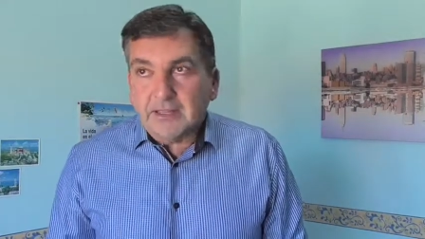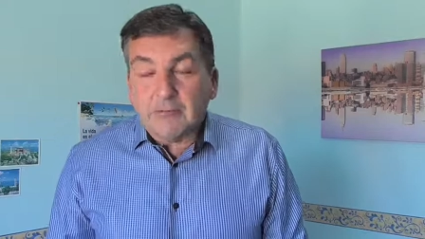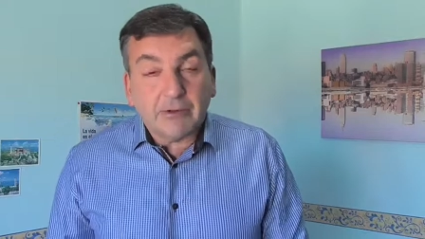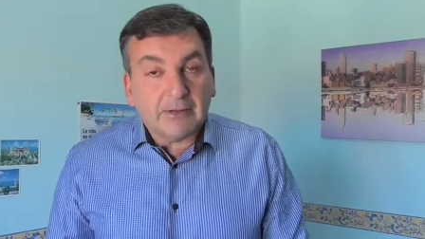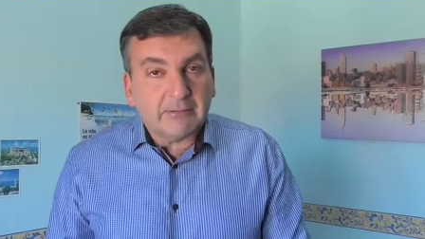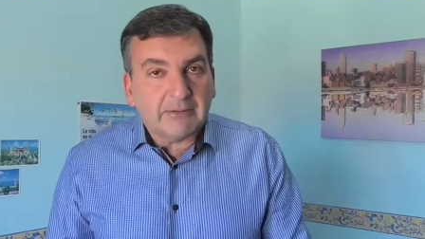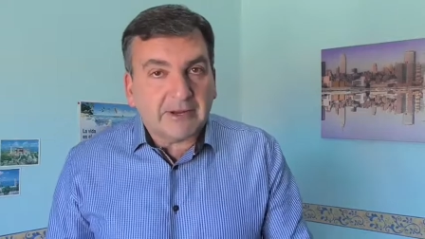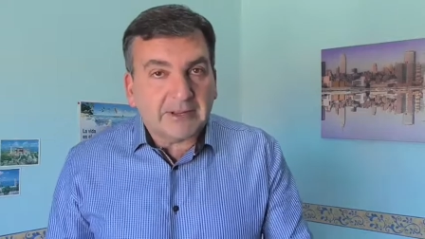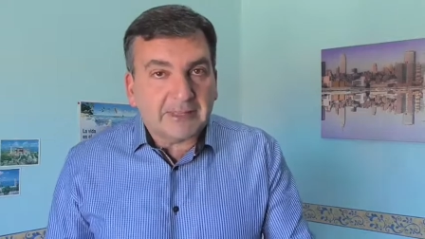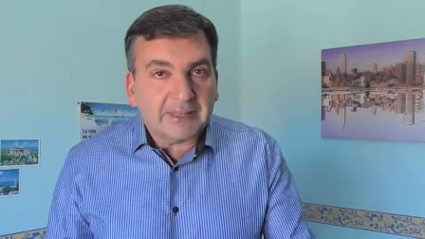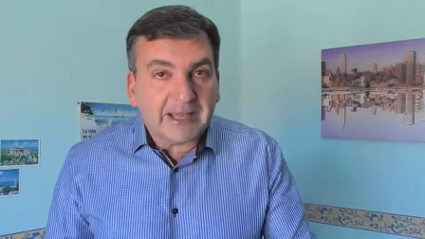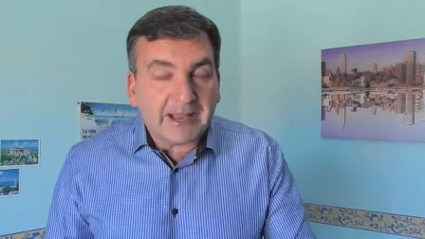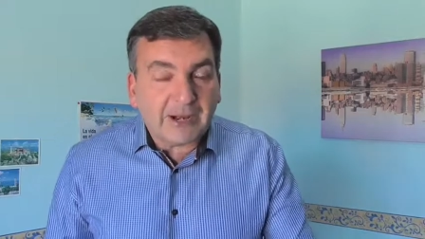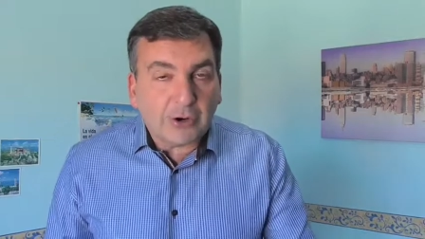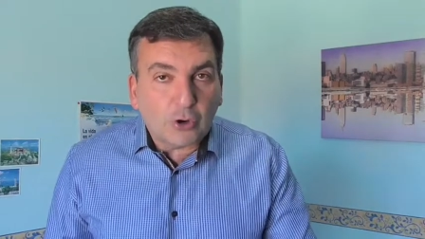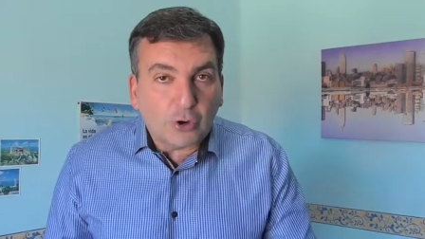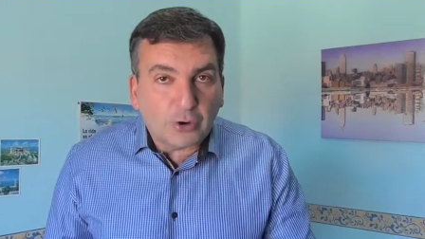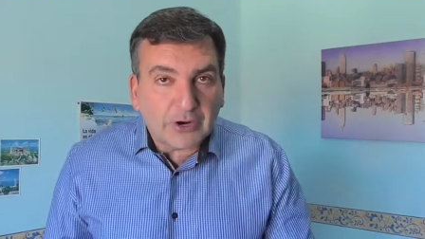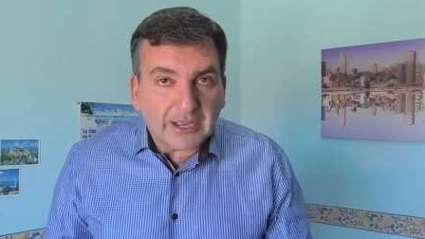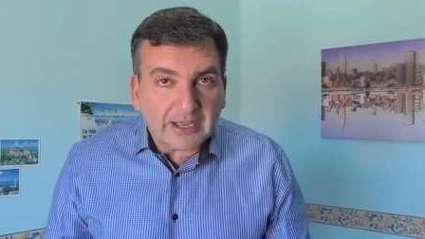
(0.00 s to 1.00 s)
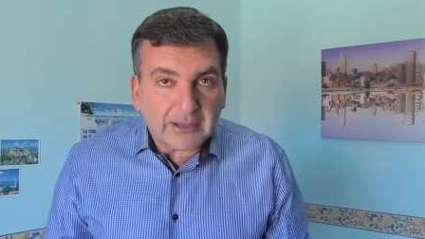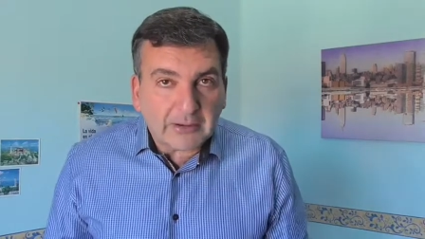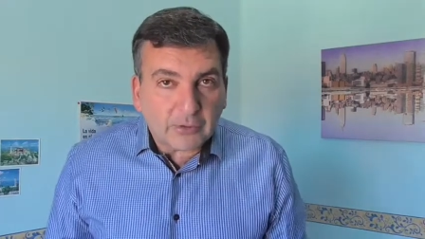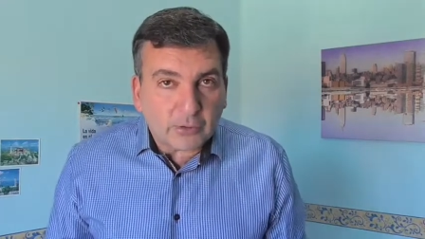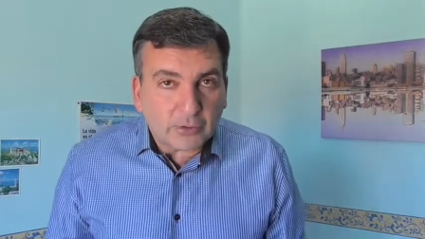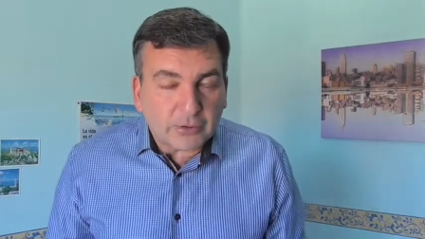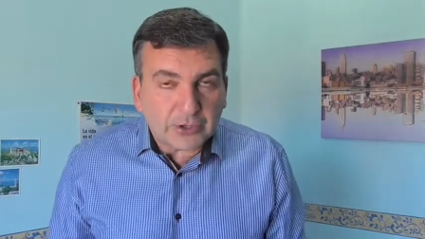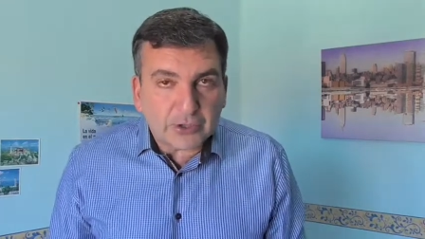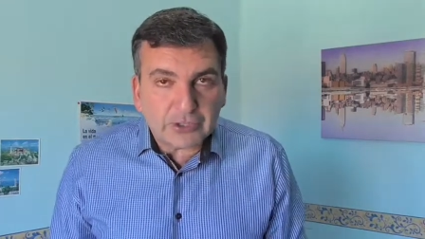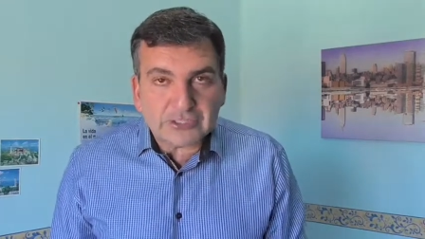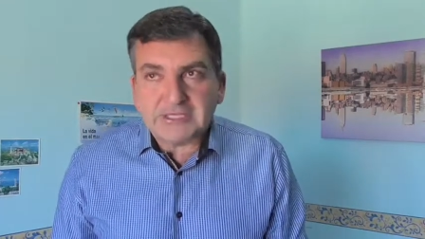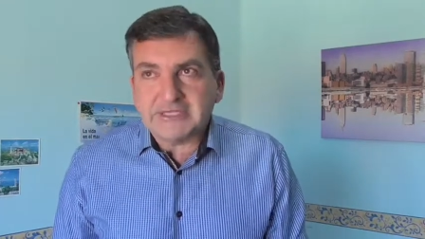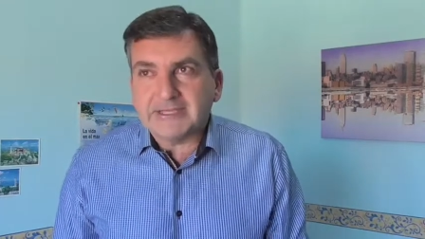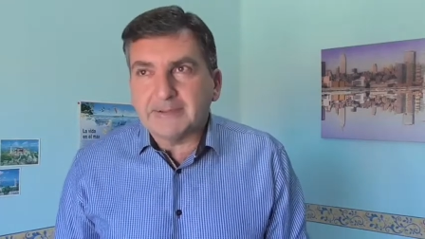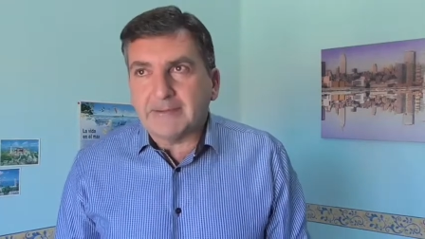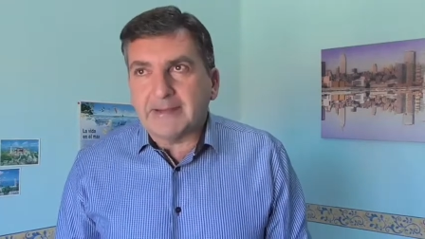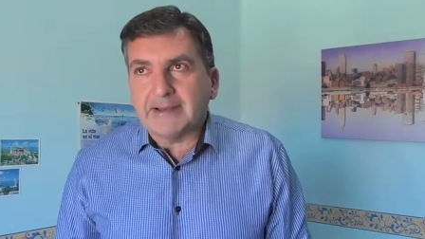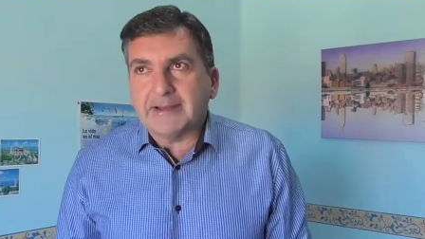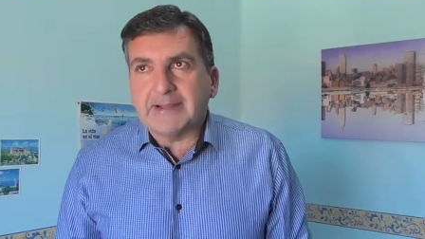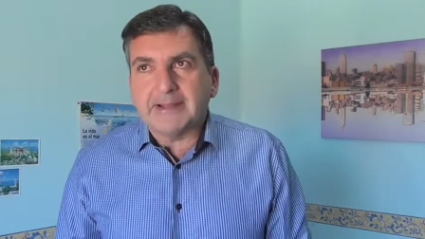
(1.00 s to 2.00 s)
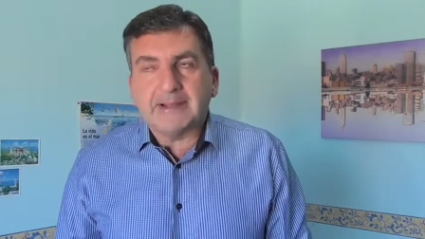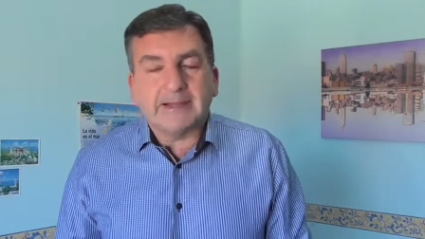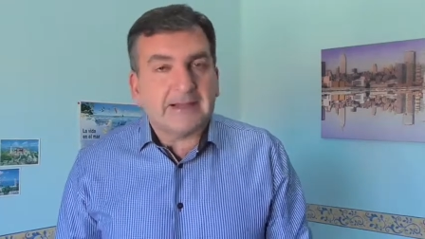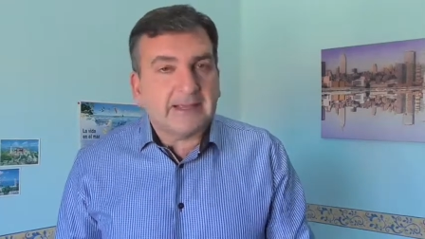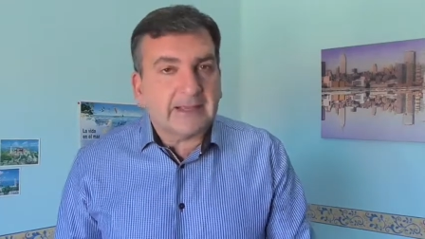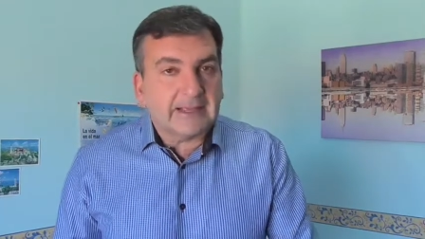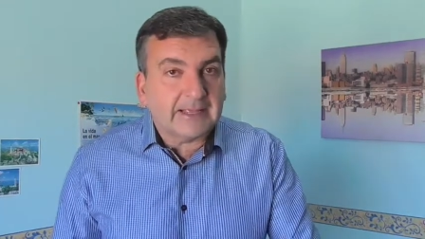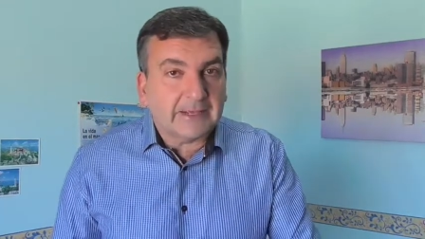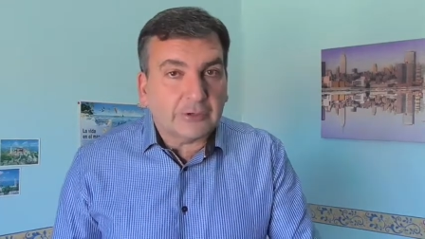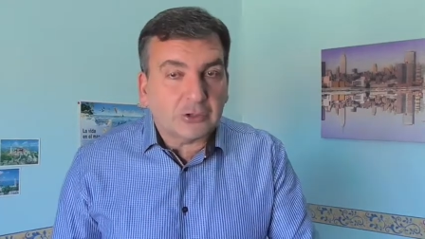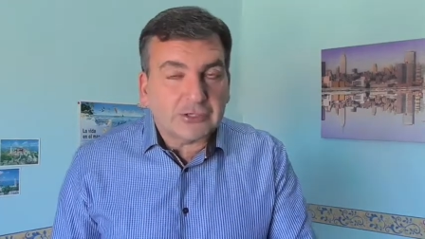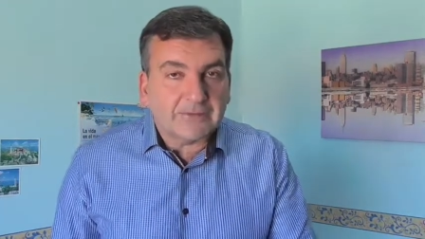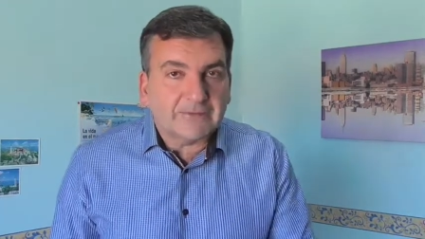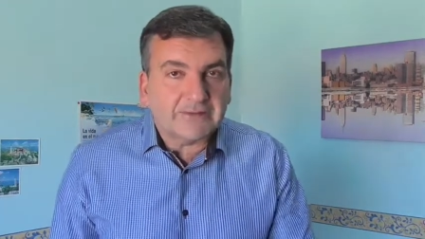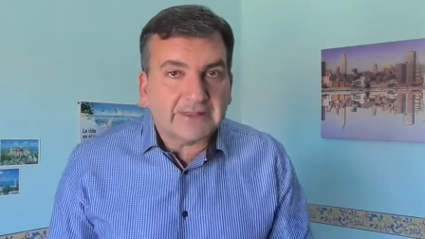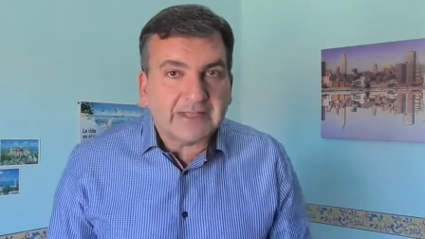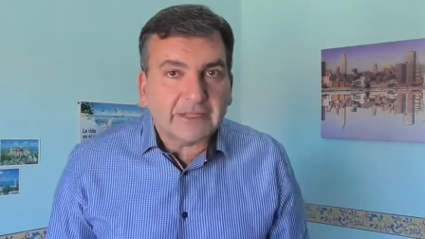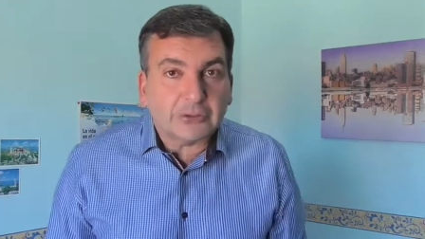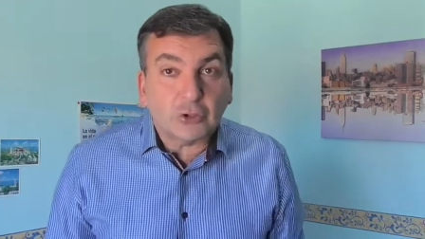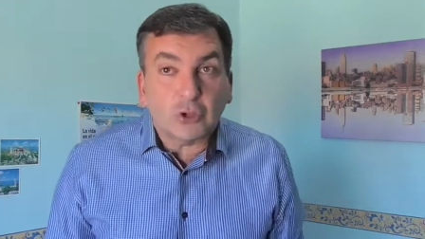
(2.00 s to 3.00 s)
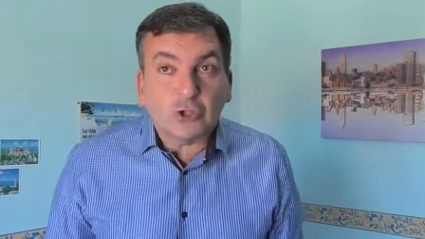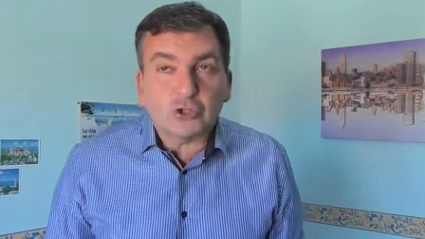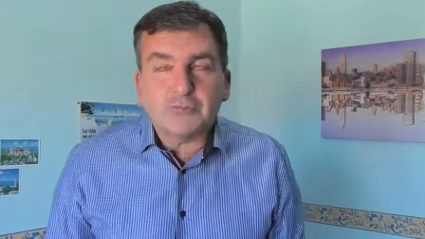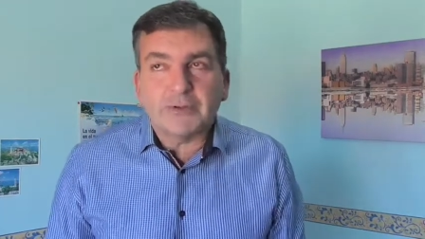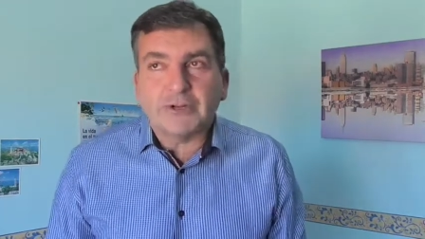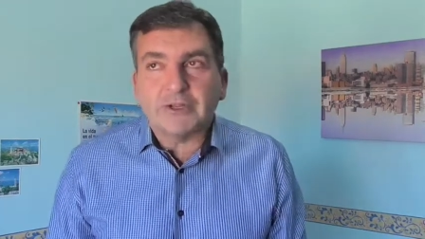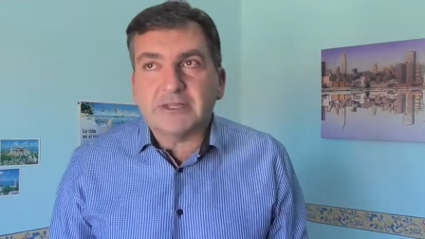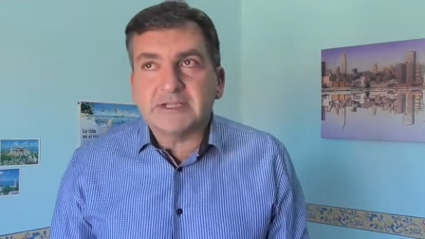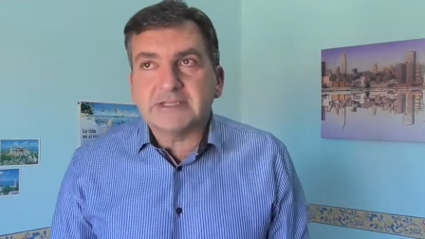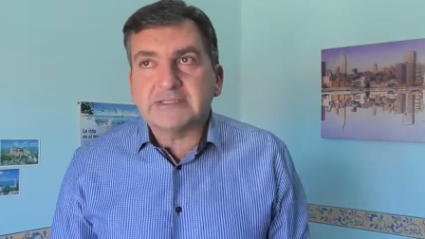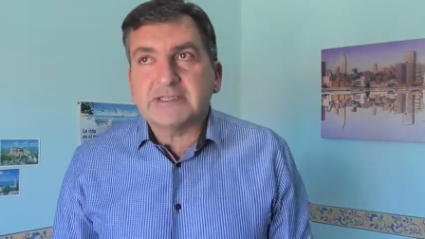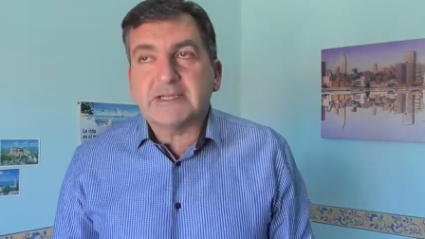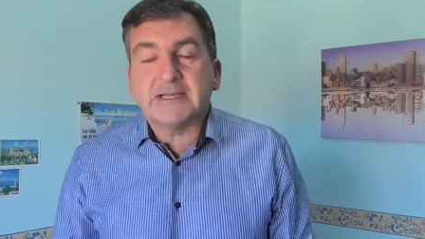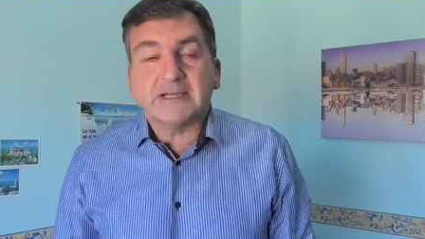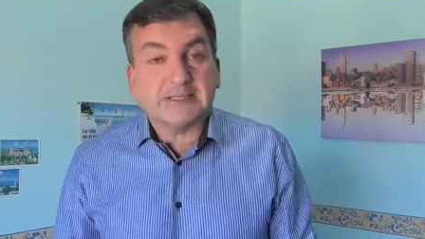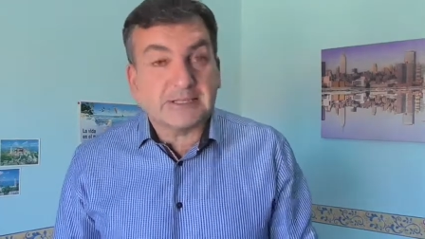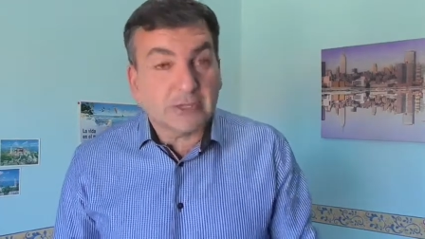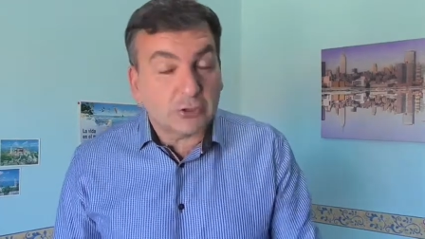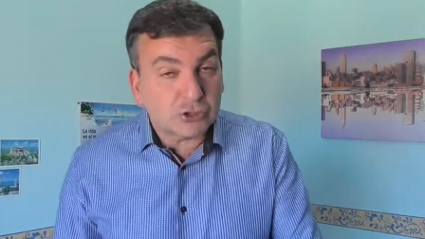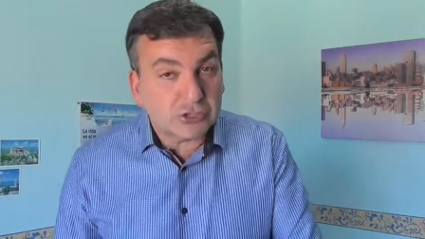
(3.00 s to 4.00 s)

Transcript: y voy a hablar de algo que ha ocurrido esta semana que nos afecta a todos los periodistas,